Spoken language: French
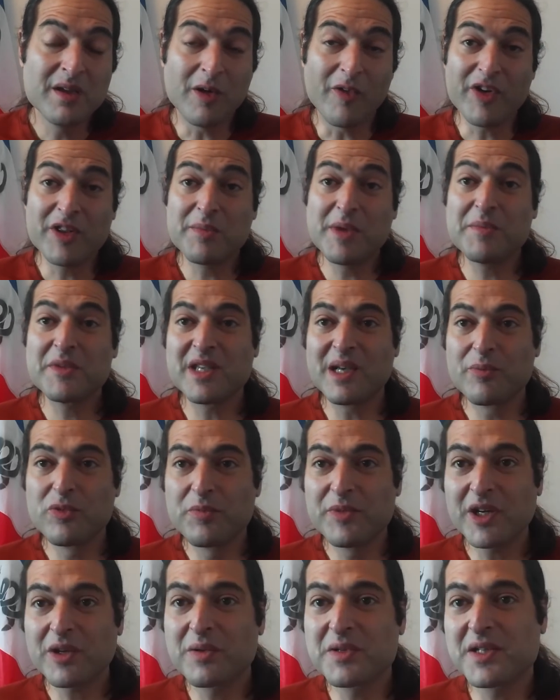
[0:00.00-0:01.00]
en fait, même, c'est un
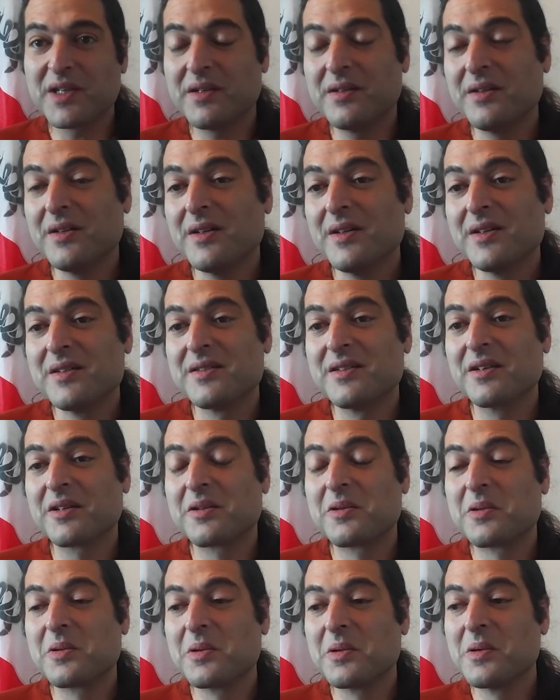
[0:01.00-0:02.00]
peu pire que ça.
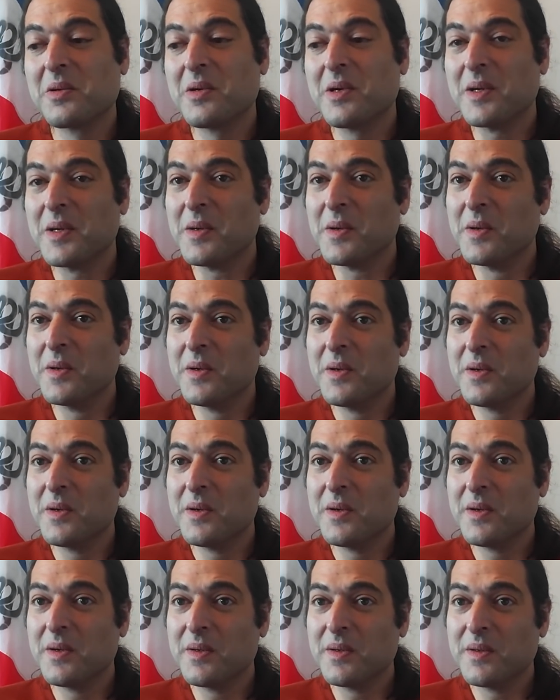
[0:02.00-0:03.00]
C'est-à-dire que
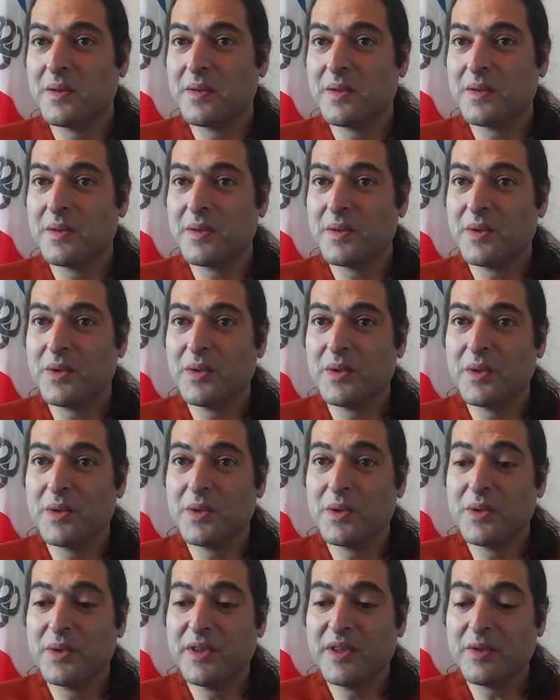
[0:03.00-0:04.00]
le,
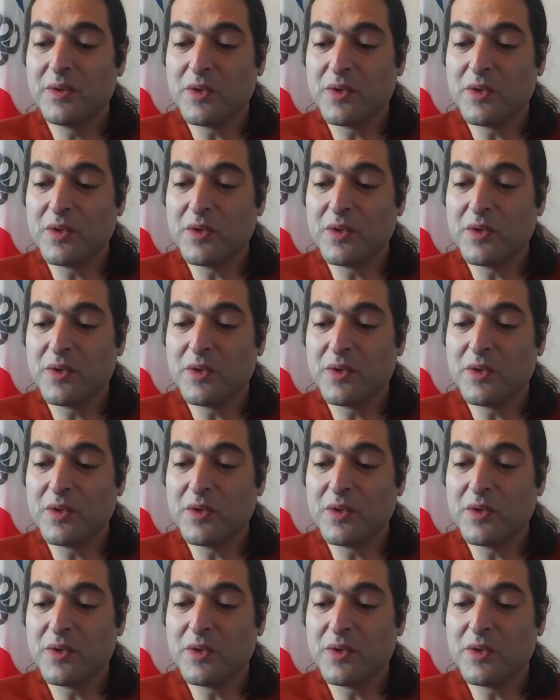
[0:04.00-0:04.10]
le, le,